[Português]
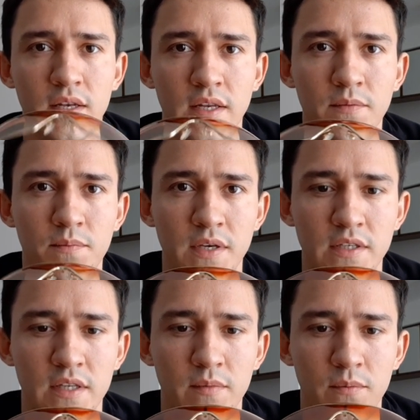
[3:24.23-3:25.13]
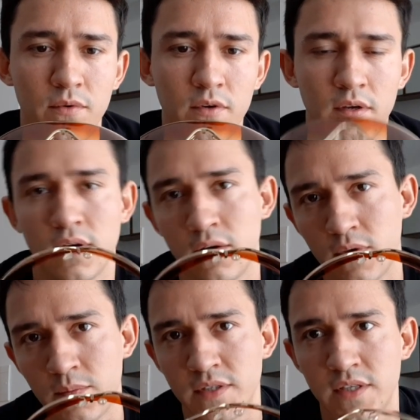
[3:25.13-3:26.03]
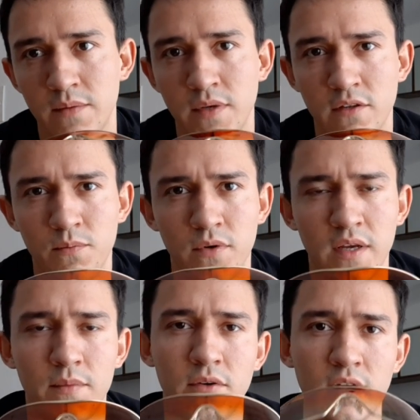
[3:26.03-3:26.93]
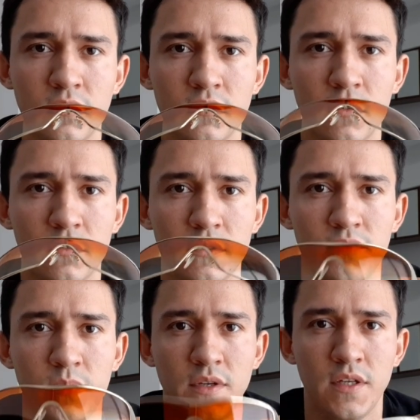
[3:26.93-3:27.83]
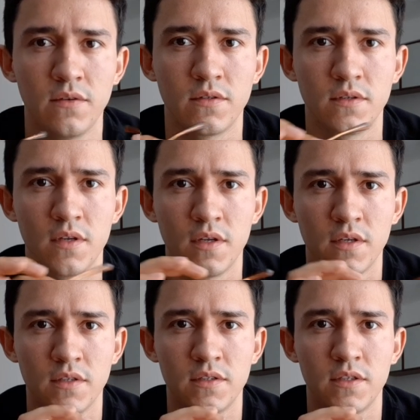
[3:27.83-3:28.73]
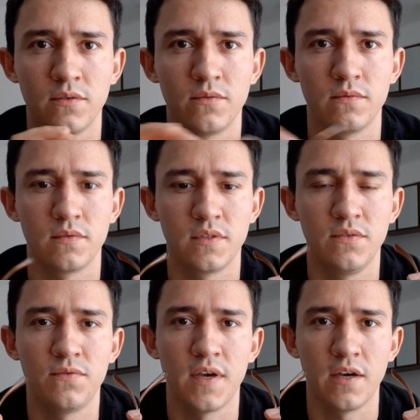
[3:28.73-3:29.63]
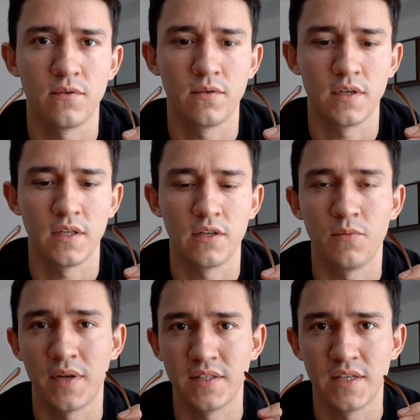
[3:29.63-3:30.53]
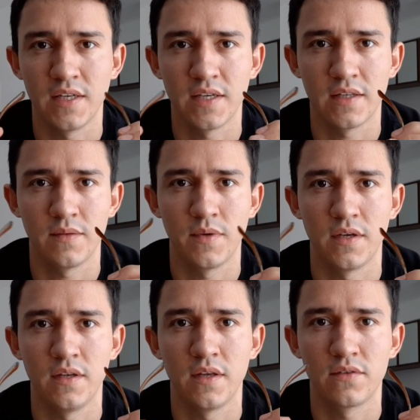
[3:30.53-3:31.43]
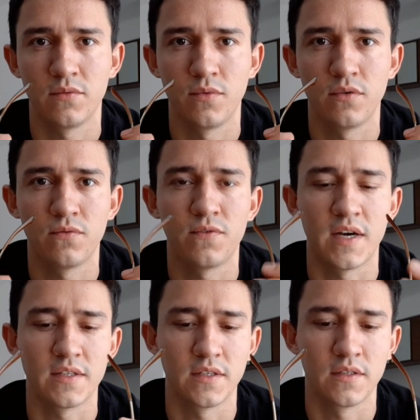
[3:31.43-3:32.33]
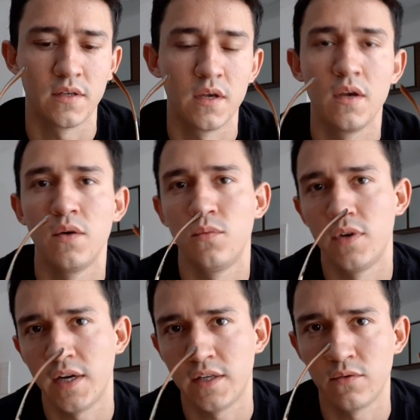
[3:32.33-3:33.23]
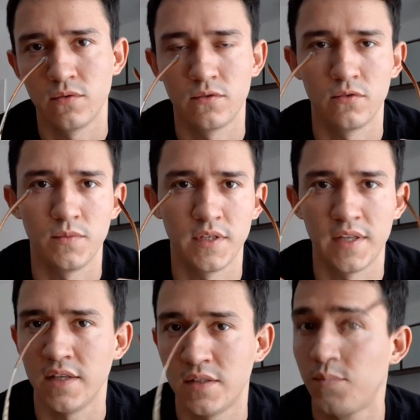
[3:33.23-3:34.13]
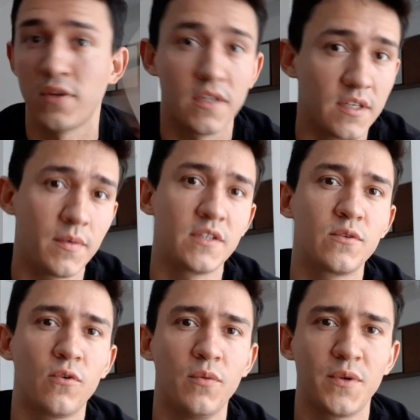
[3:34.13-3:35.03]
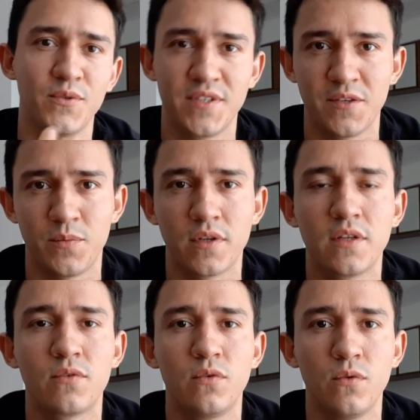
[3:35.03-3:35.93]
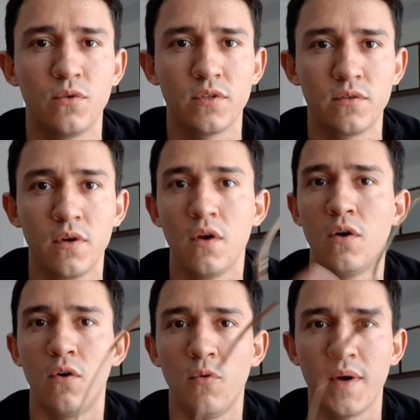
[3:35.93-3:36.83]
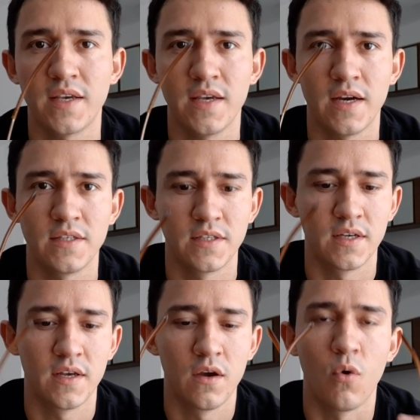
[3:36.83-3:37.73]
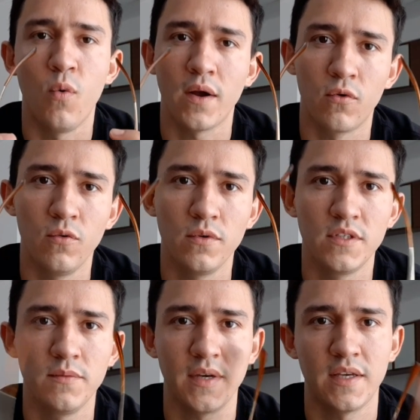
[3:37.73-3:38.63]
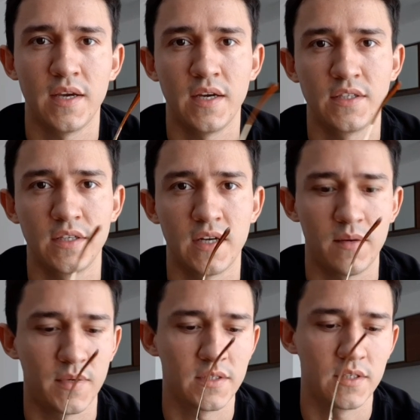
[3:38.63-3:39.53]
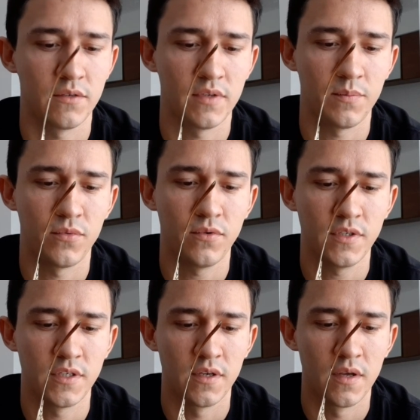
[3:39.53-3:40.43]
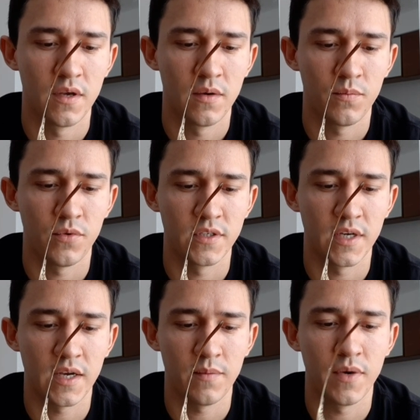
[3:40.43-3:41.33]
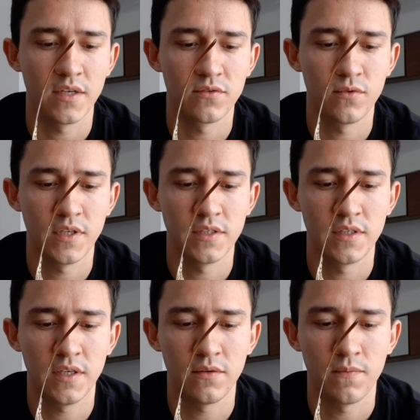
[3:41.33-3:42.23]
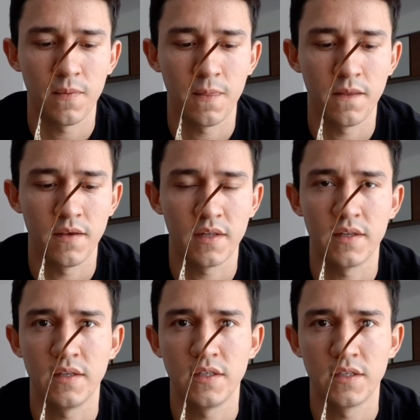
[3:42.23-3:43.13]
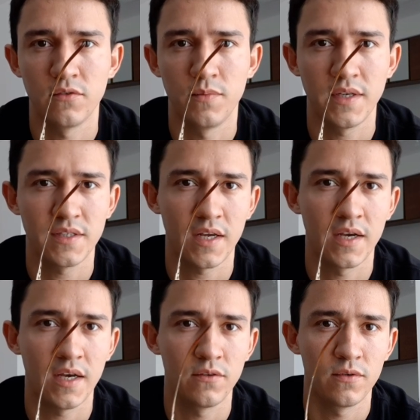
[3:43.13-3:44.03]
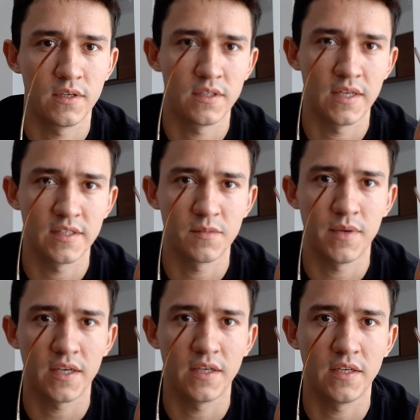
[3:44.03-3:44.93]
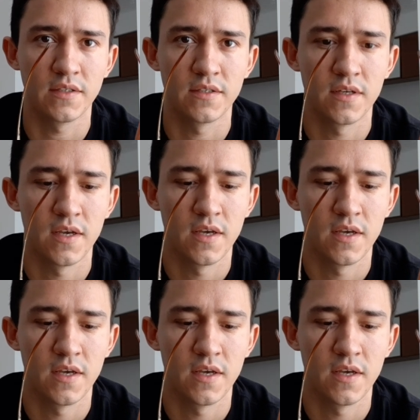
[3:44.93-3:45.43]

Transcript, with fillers: limpeza também. Por quê? O armazenamento, porque a maioria dos óculos femininos são de ferro, então para desalinhar também eles são muito fáceis. Mulher tem o costume até de se proteger mais que o homem usando protetor no rosto ou maquiagem. O acúmulo de maquiagem na armação, na ponte, pode acabar escurecendo e até deixando bem estragado essas plaquinhas